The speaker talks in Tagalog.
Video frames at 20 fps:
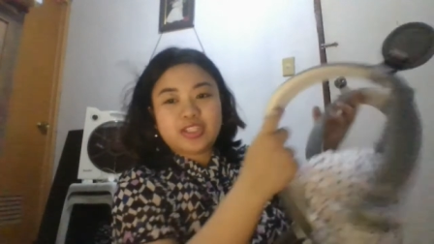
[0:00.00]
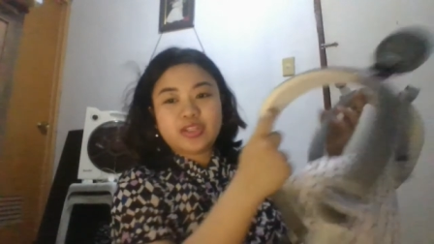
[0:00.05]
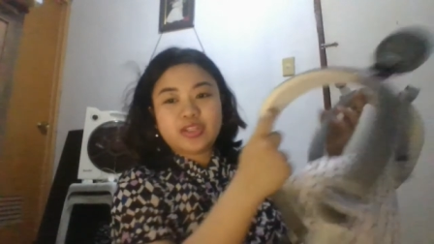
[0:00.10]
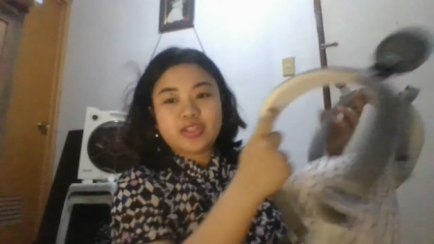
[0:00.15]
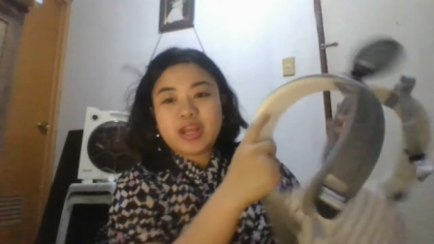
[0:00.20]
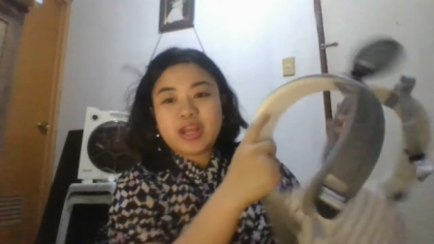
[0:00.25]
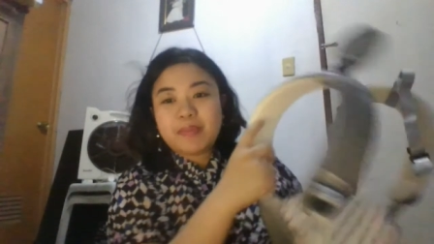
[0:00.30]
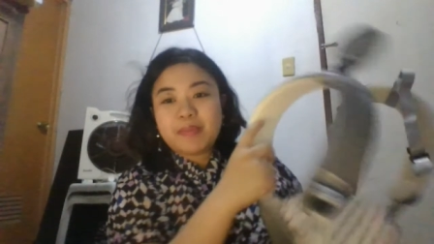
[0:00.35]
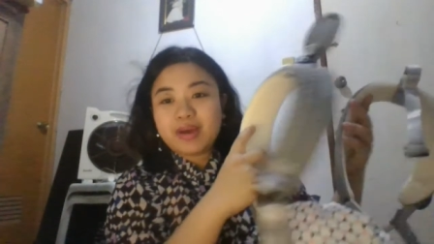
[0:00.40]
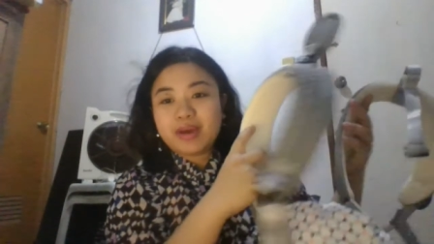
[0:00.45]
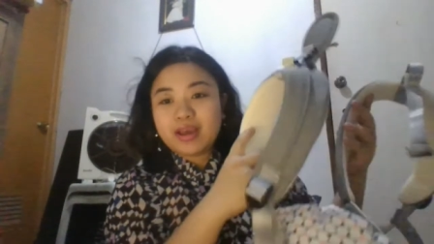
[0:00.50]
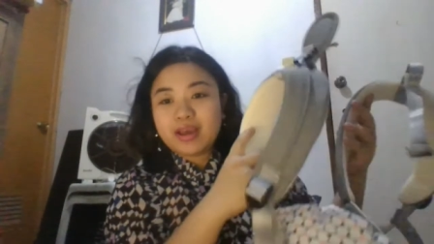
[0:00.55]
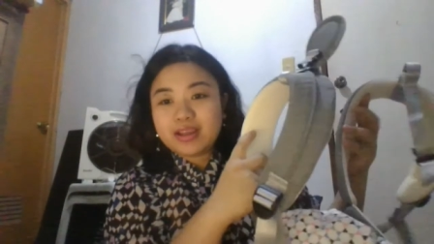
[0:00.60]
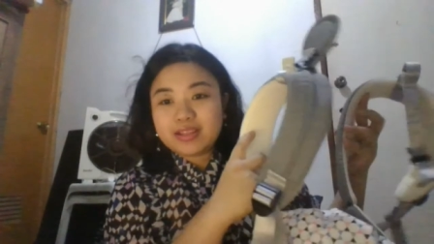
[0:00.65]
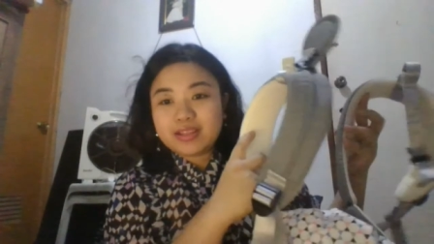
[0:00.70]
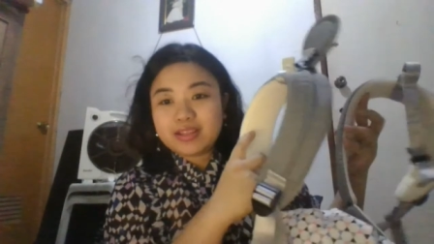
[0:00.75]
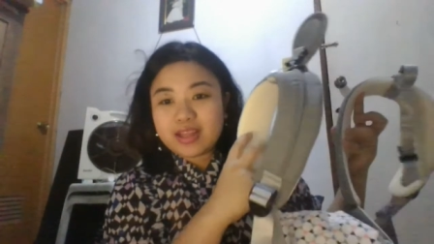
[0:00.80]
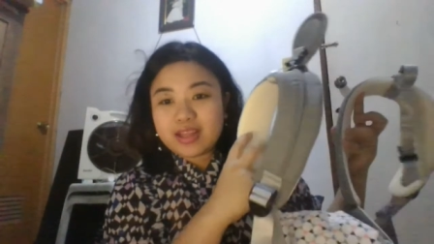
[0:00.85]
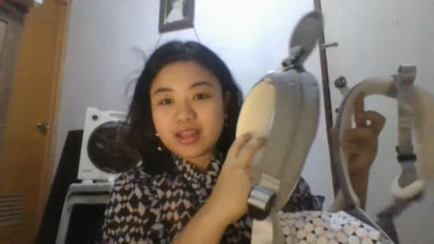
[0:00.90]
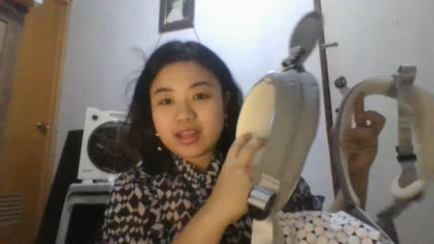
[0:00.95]
So,
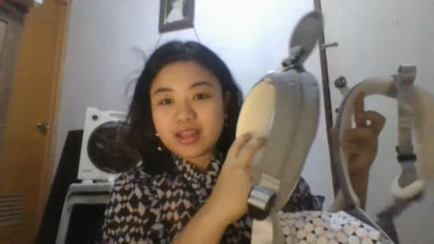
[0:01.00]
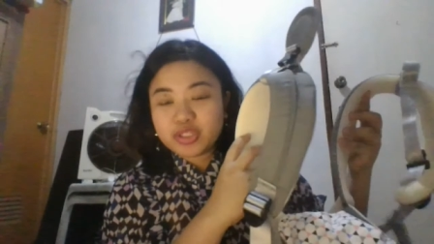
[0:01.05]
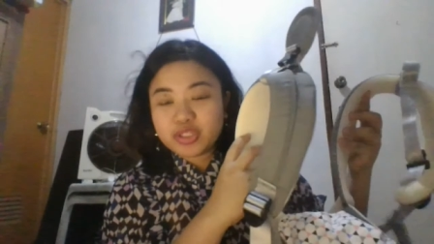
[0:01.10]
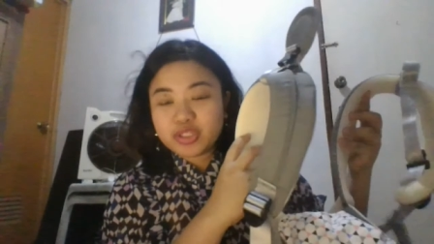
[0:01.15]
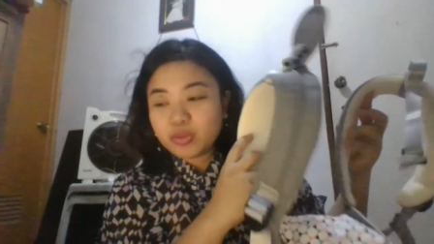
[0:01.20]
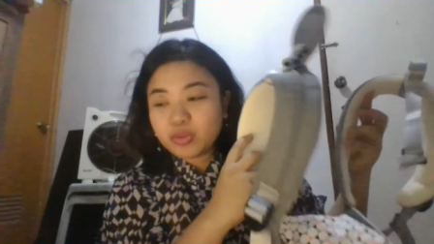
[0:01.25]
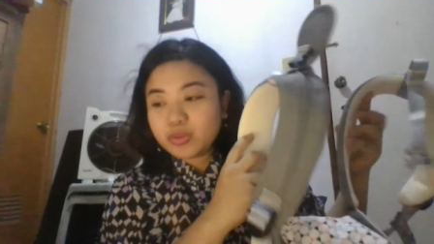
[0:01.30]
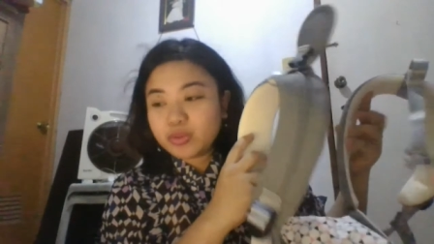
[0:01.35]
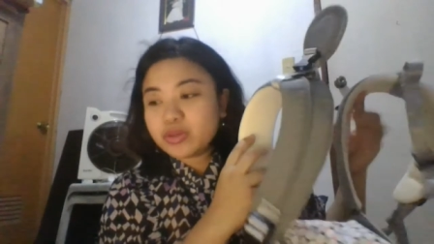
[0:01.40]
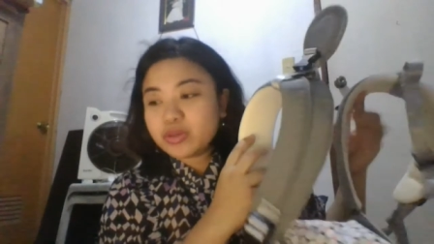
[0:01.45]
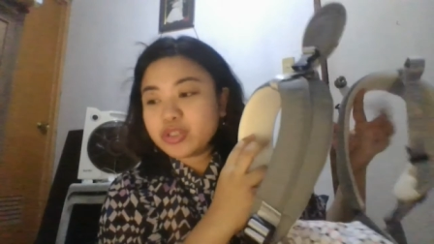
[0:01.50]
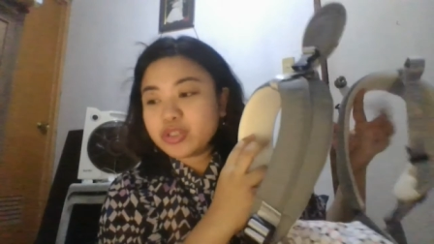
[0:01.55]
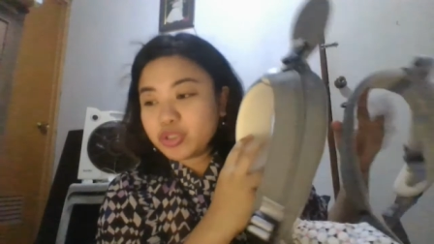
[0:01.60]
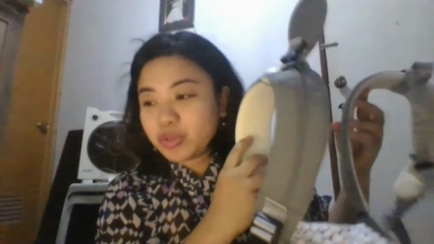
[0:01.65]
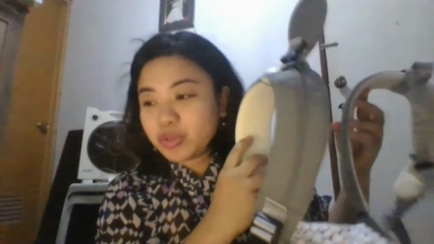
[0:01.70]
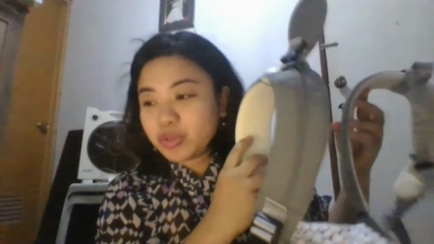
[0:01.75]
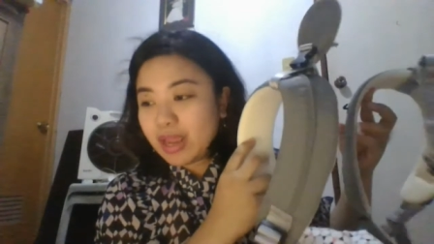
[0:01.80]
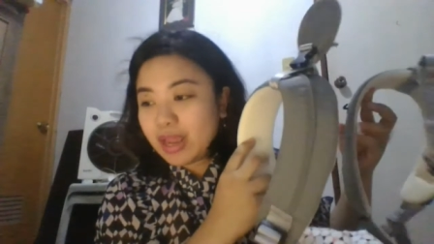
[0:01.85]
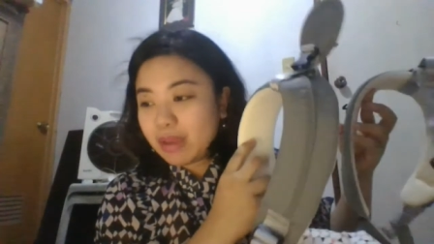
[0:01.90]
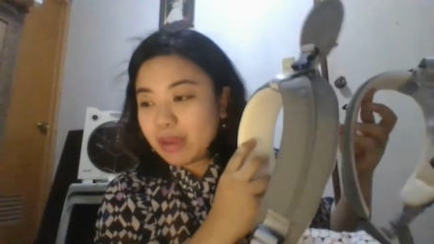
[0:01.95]
napakaganda ng shoulder
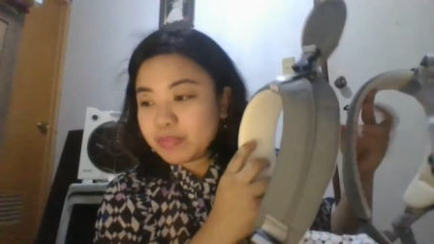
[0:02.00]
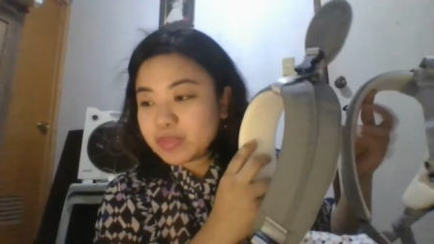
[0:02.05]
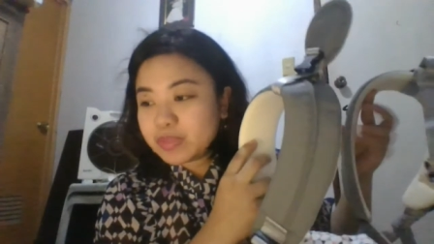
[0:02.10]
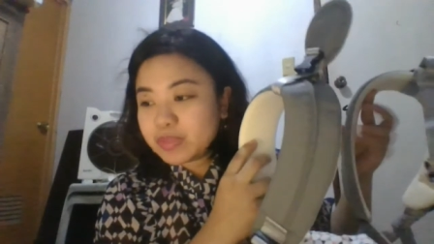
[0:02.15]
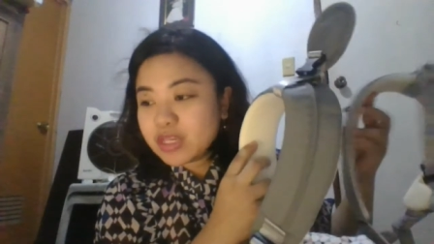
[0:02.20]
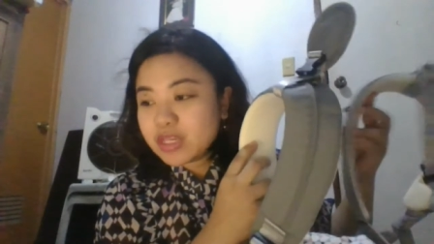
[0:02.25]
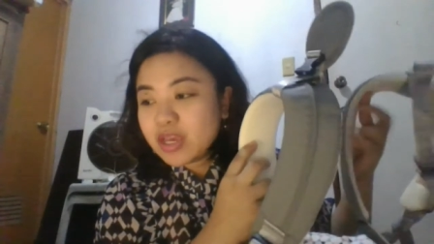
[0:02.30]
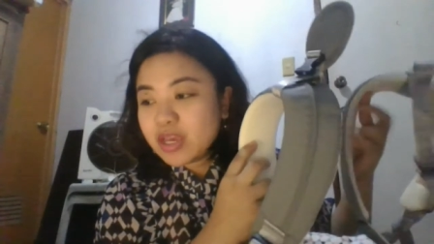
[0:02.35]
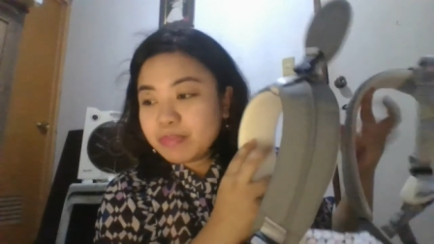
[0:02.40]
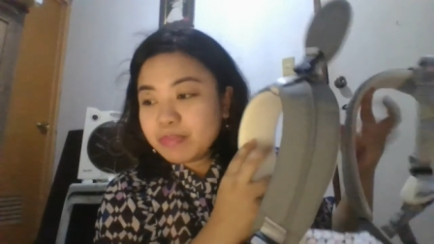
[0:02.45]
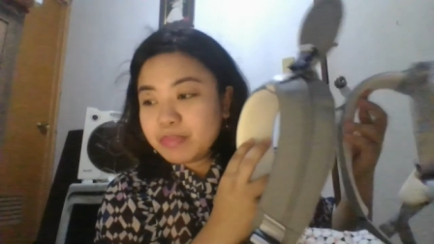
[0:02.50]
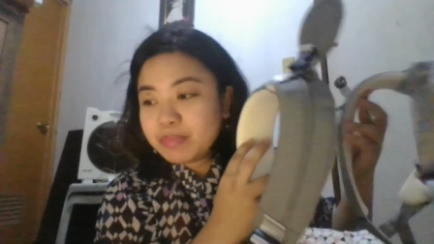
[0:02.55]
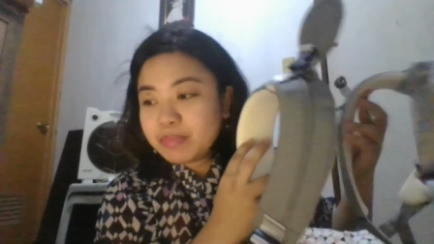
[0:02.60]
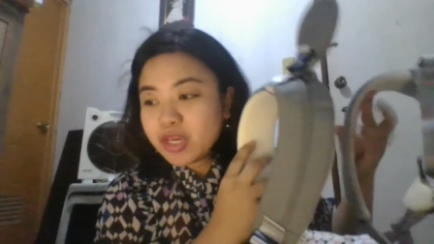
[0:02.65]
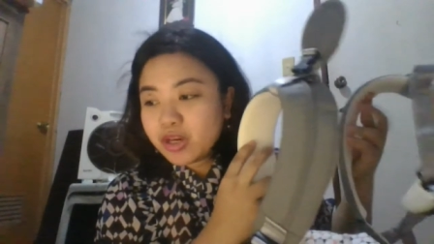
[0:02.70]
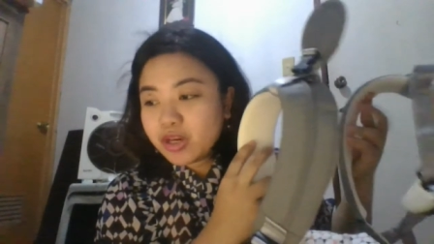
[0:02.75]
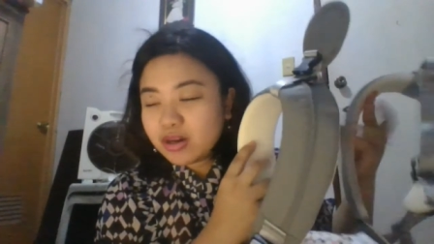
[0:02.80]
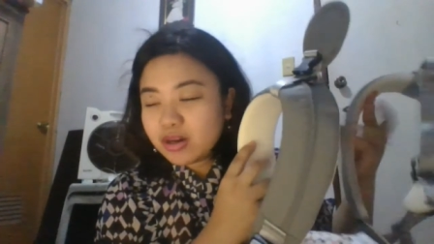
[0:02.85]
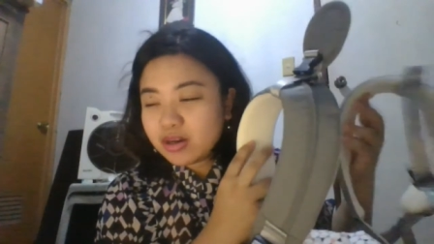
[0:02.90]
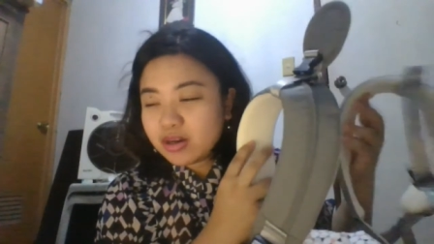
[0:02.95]
straps
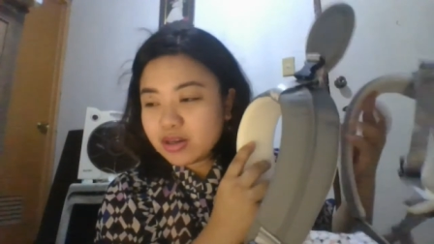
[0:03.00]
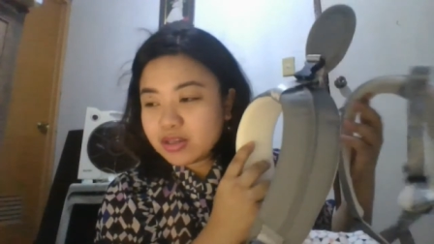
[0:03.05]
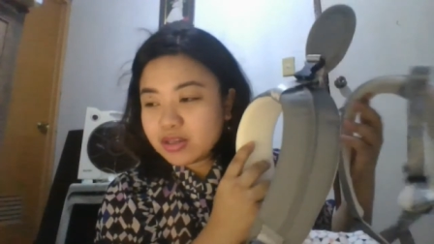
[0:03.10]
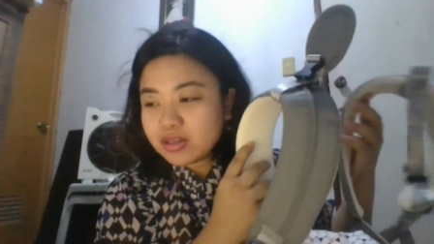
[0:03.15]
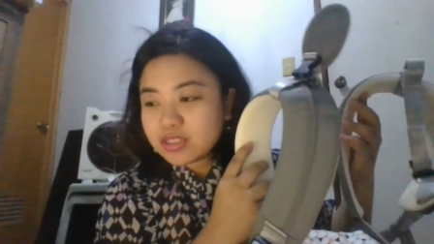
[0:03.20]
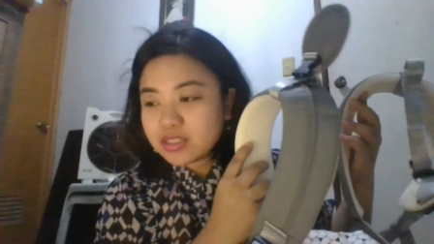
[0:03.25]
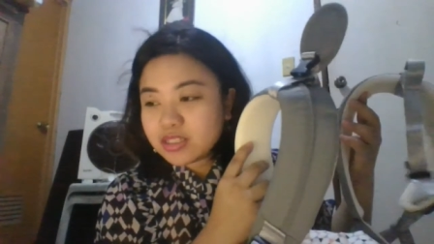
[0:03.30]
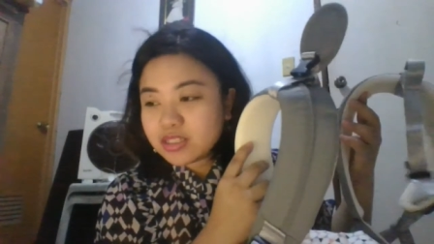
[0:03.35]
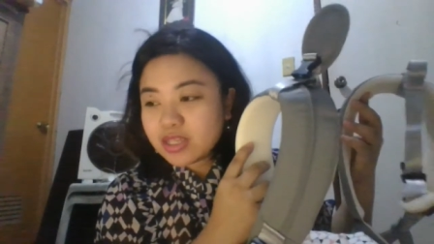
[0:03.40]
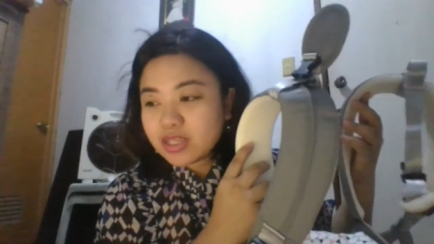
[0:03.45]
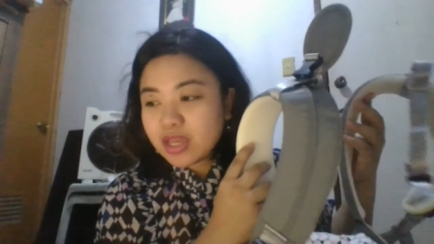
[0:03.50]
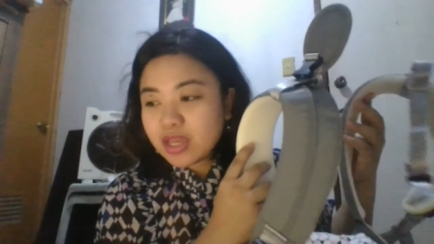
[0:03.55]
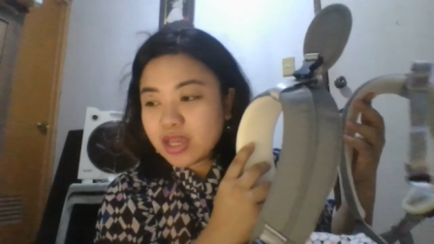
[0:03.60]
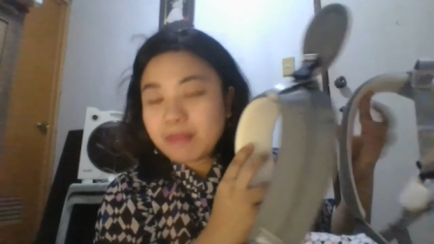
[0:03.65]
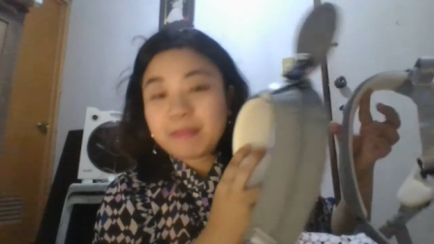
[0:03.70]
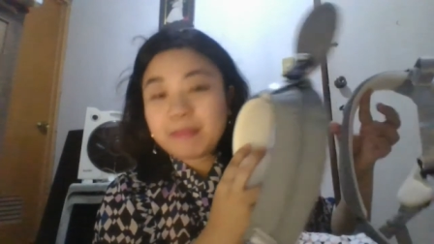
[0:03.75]
because